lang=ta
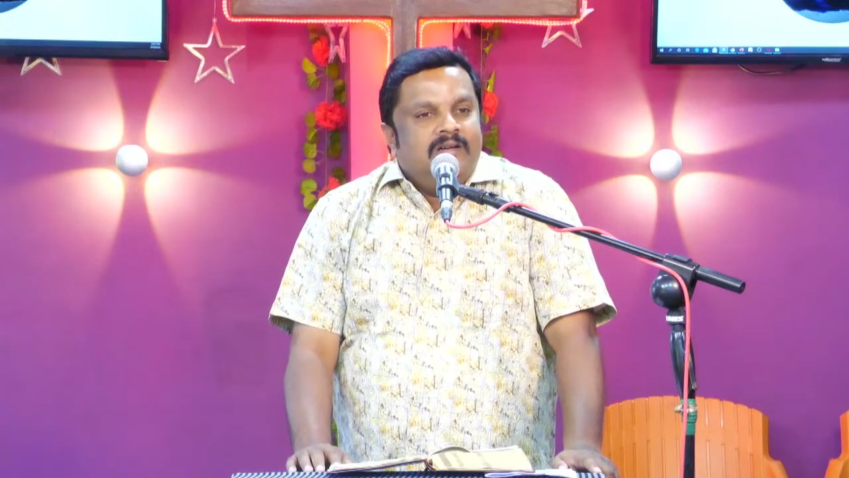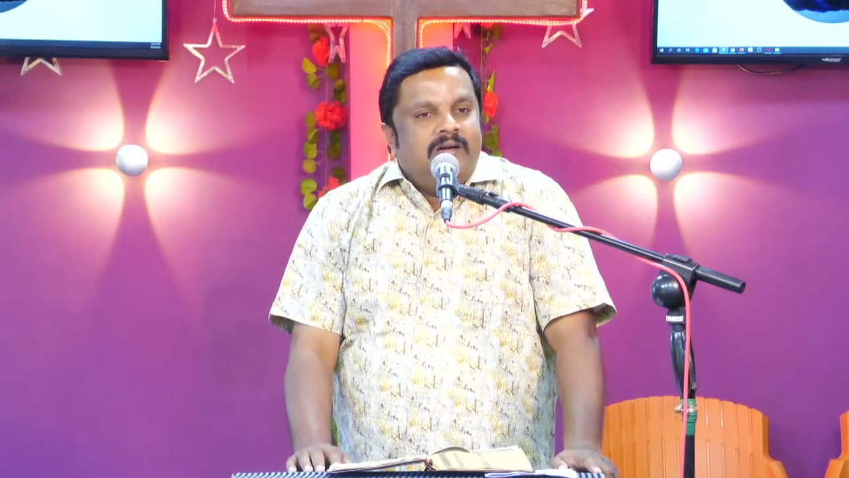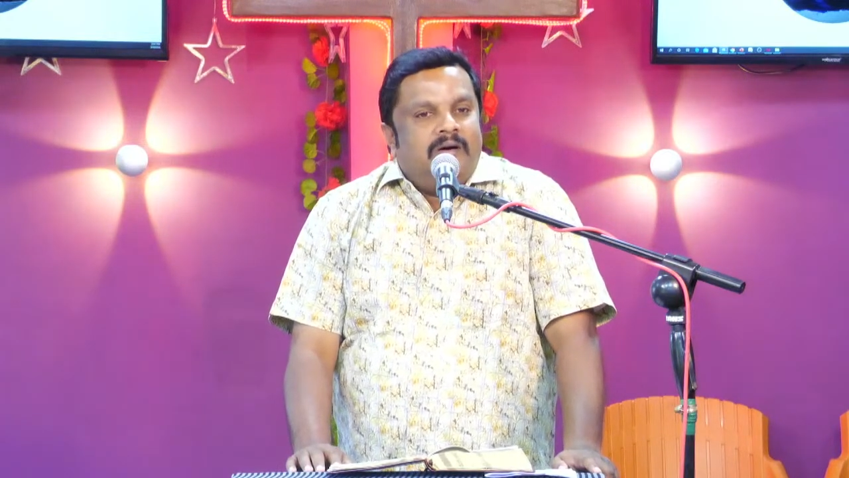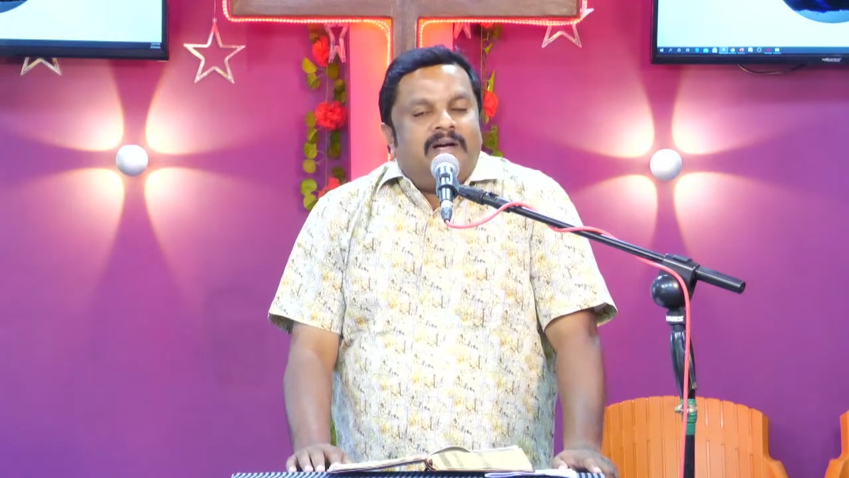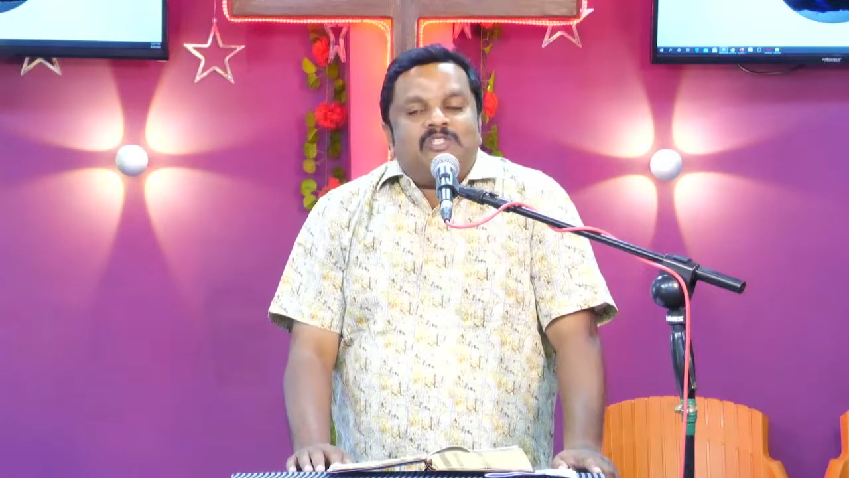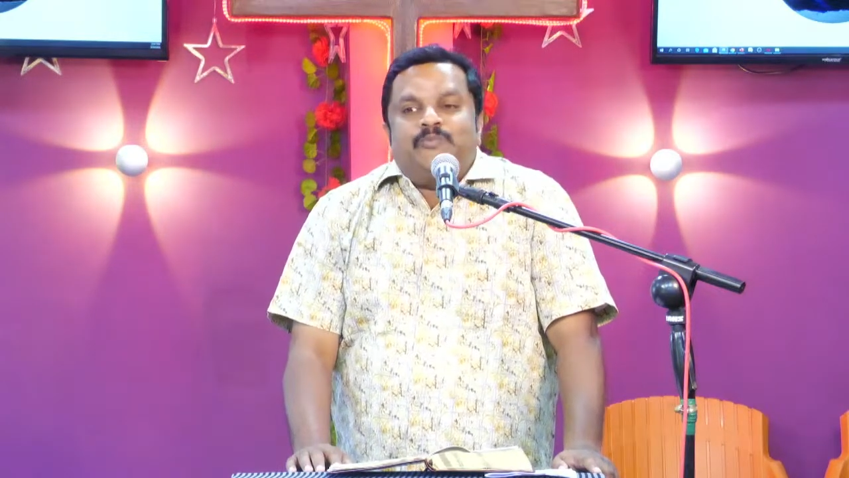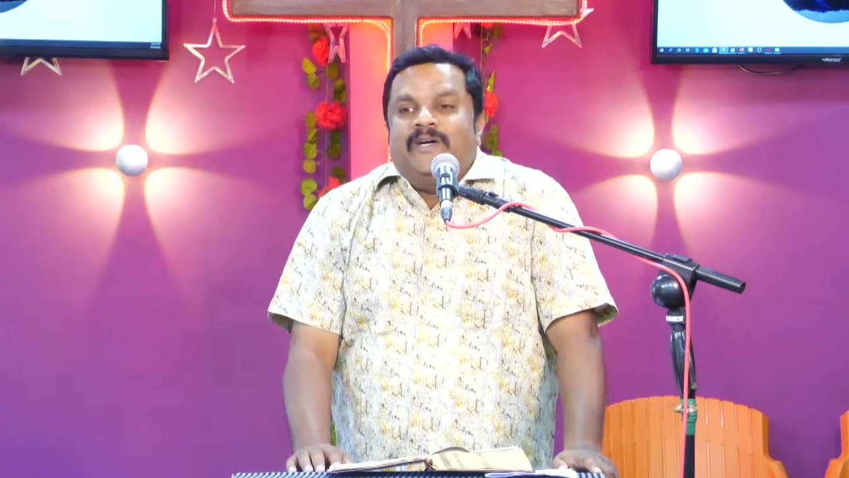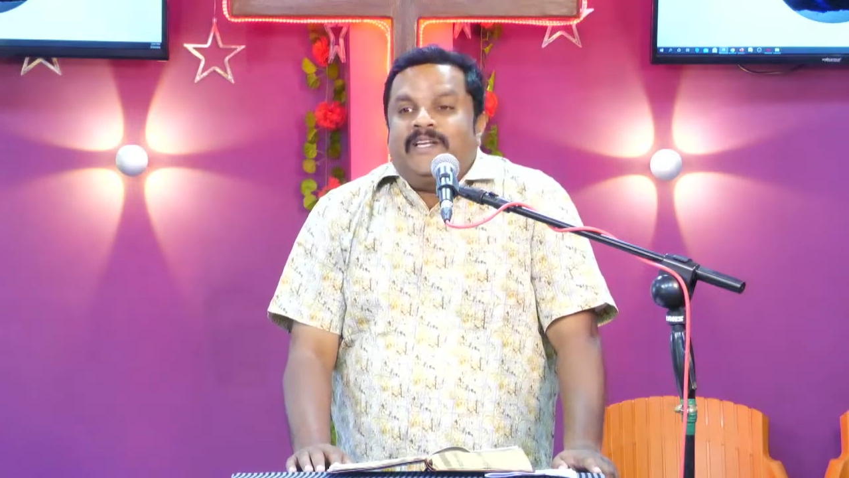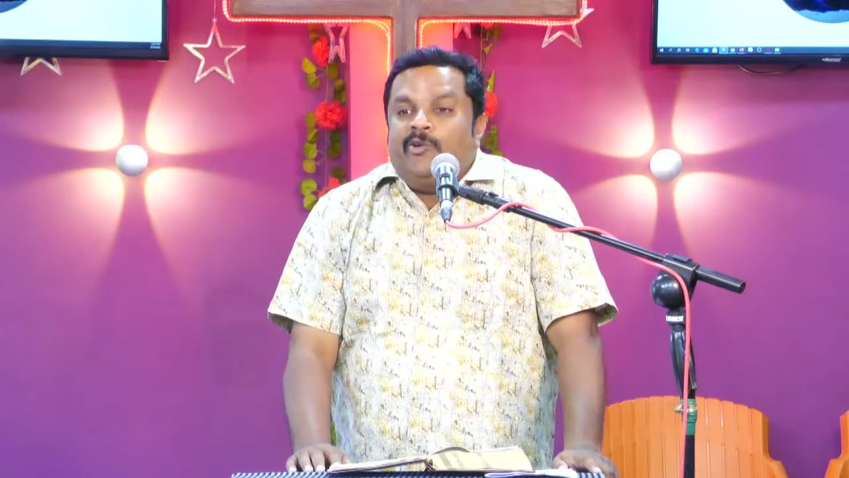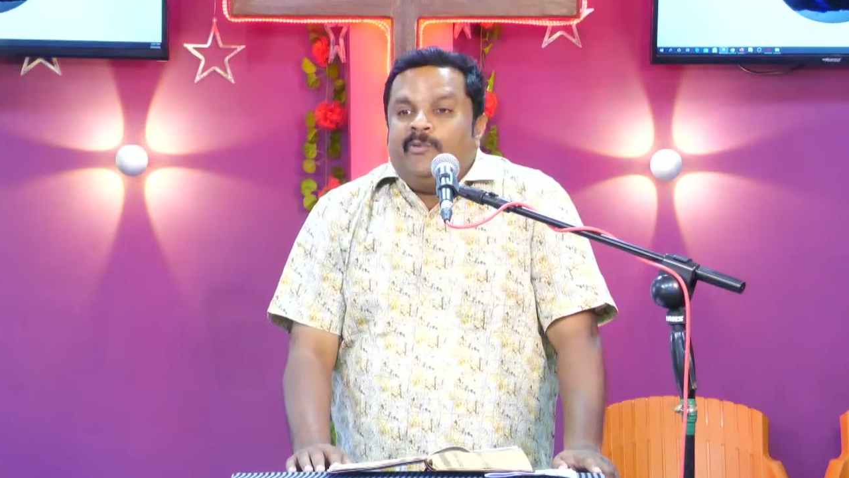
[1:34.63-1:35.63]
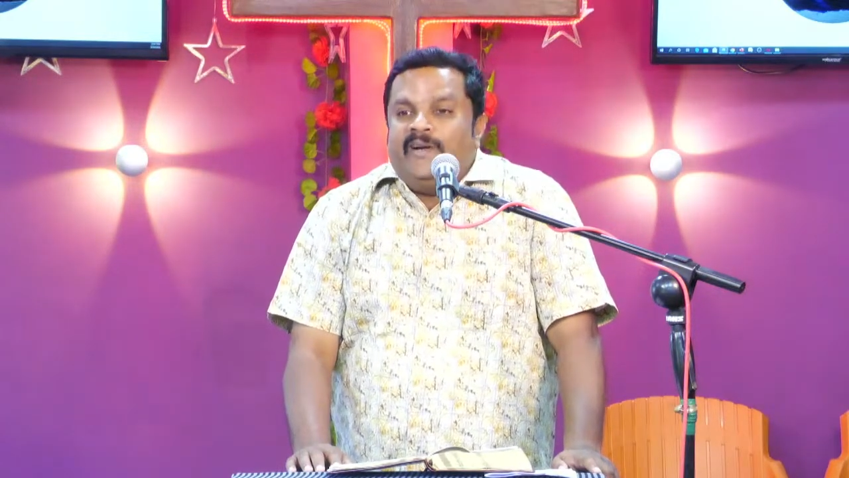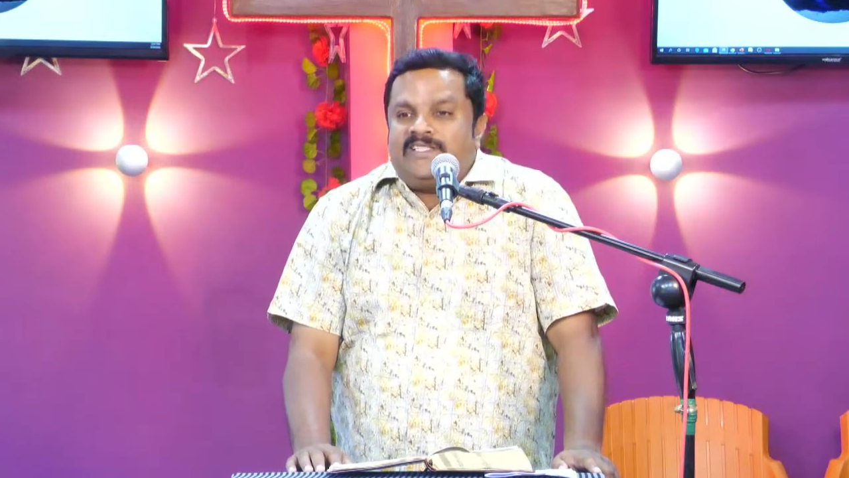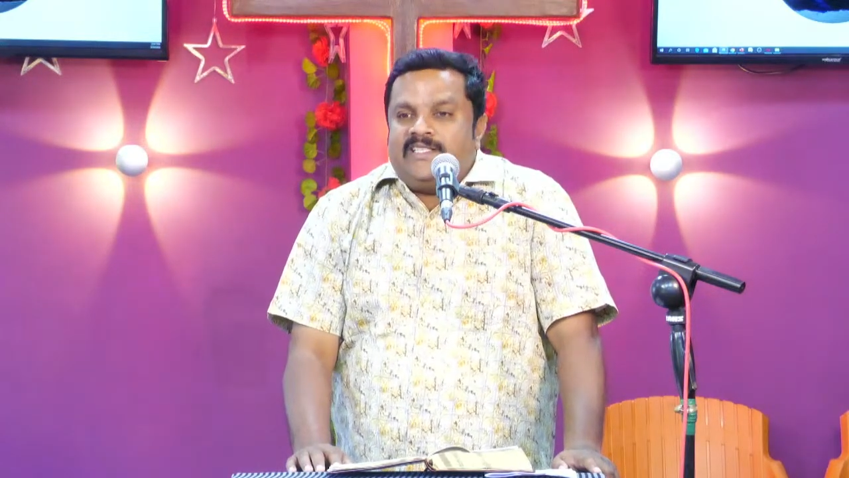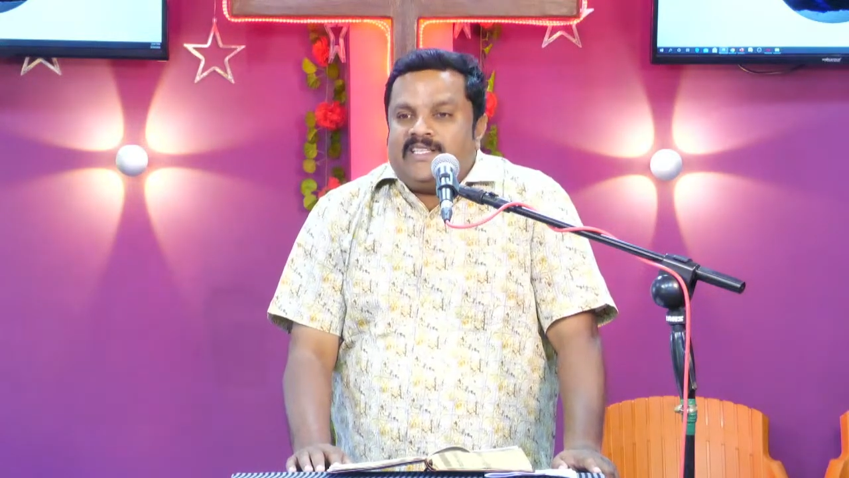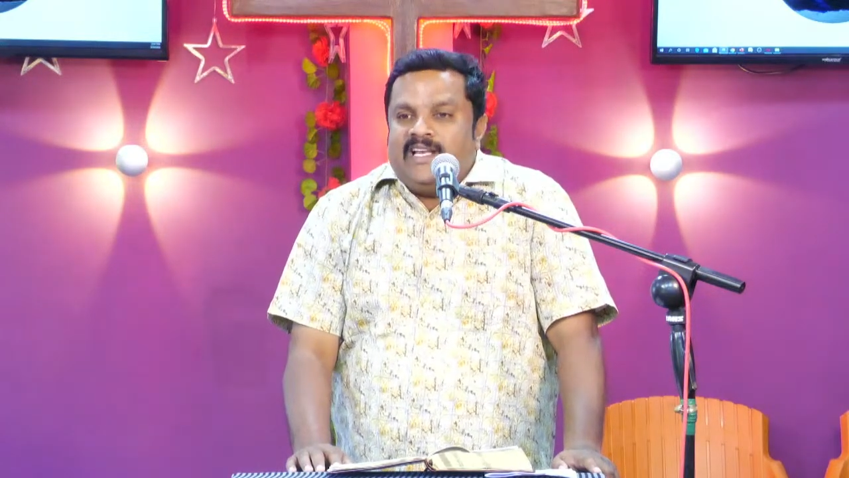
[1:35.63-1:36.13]
ஆஸ்பர்
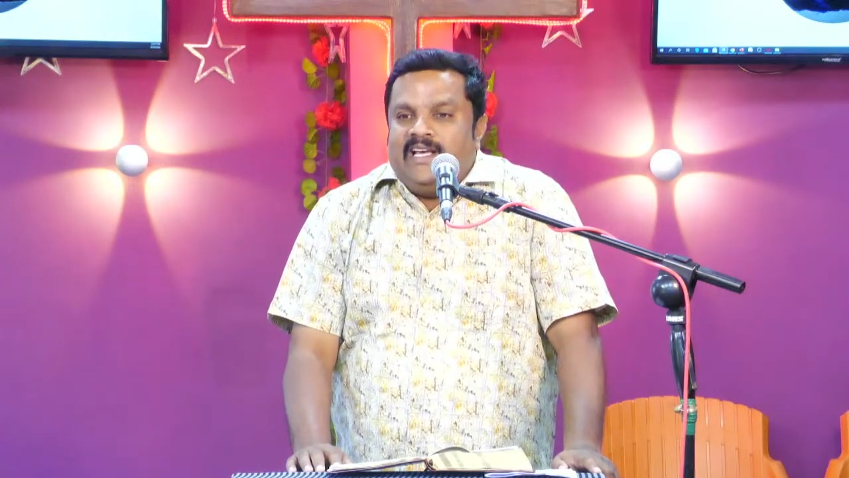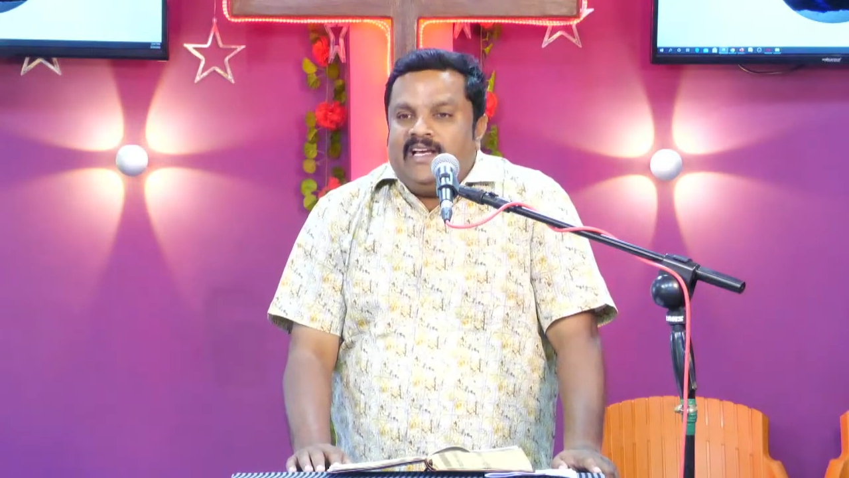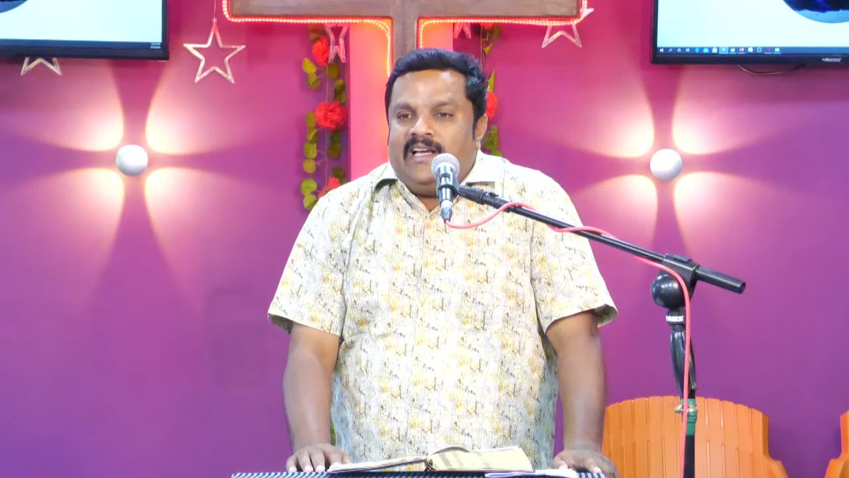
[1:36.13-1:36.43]
யூனிவர்சிட்டியில்